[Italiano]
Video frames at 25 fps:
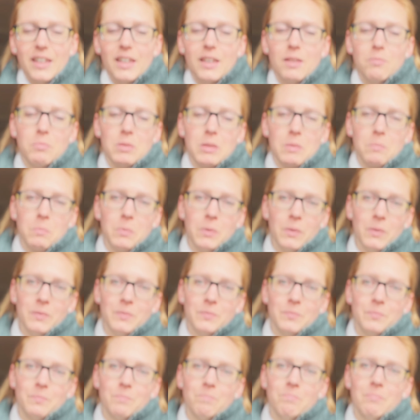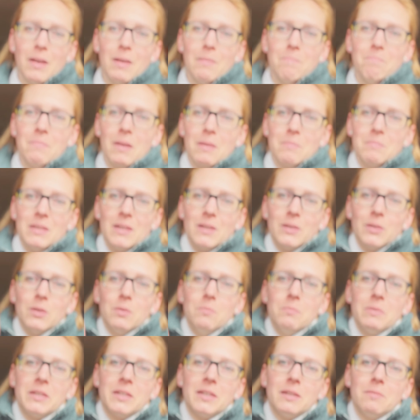Pippo, mamma mia
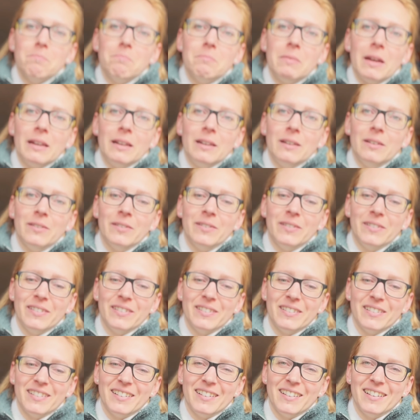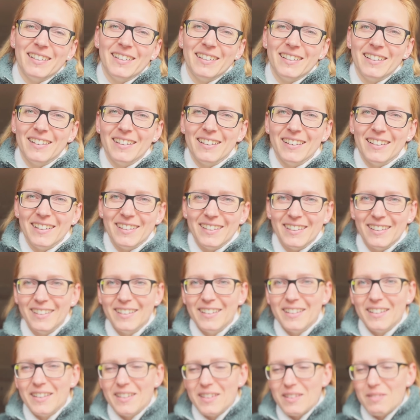come che bello!
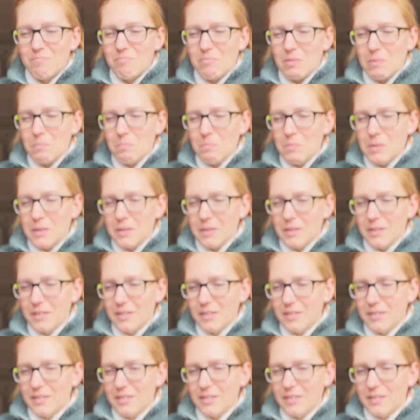Pippi,